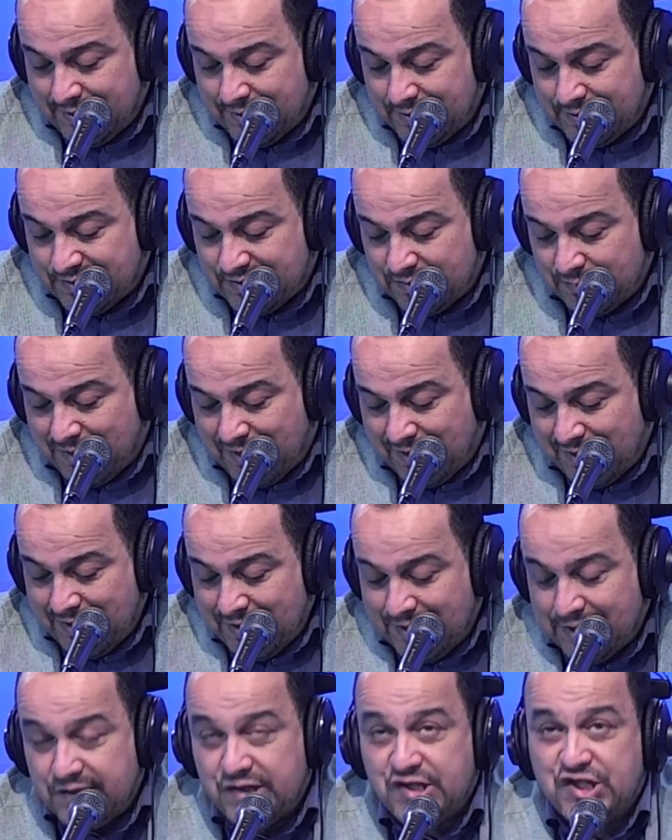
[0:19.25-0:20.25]
اسمها
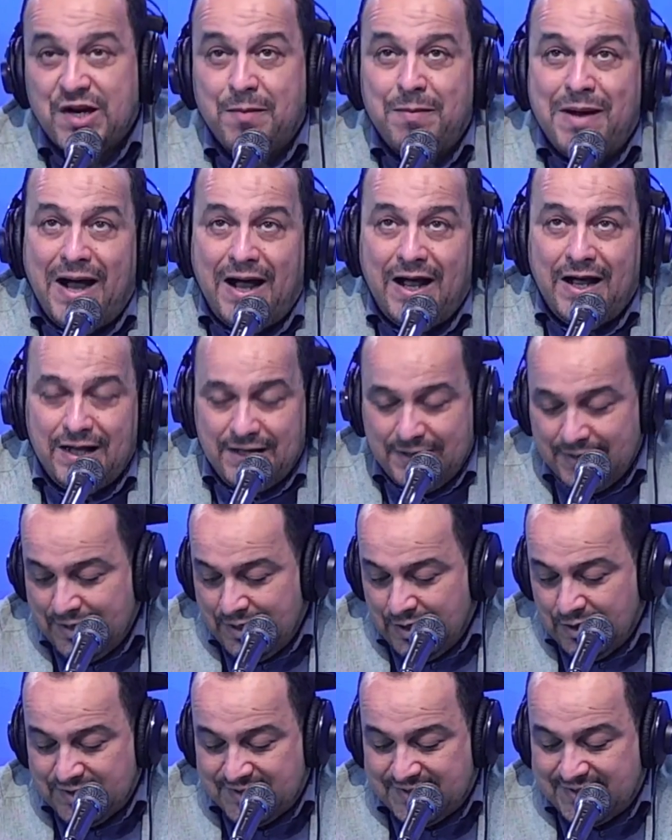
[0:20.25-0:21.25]
شبح
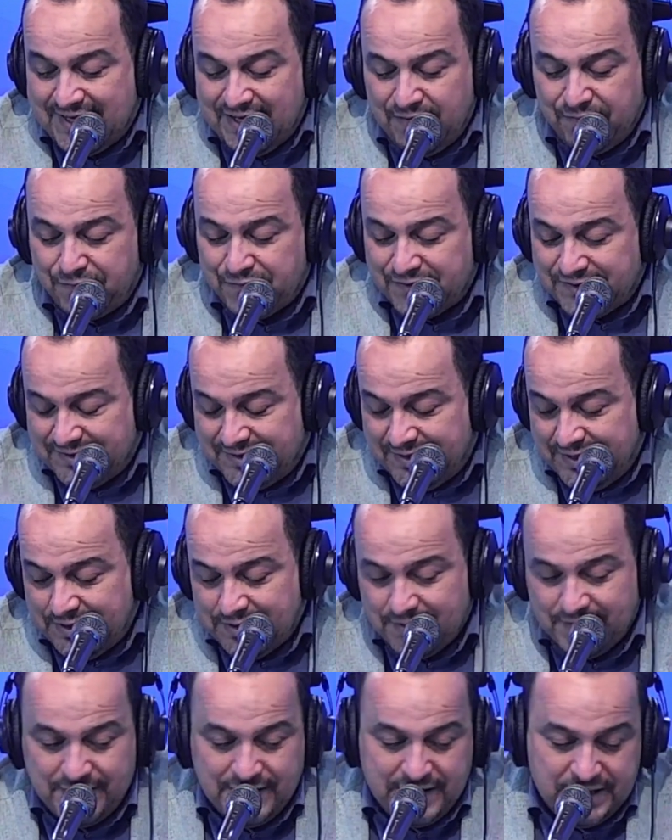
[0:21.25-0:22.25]
سيف الدين
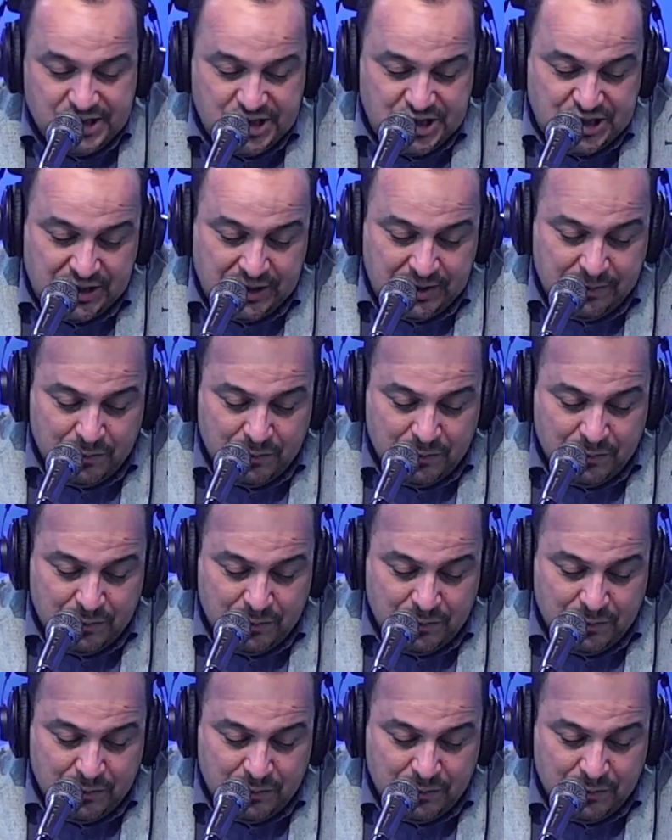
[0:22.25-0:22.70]
الناشي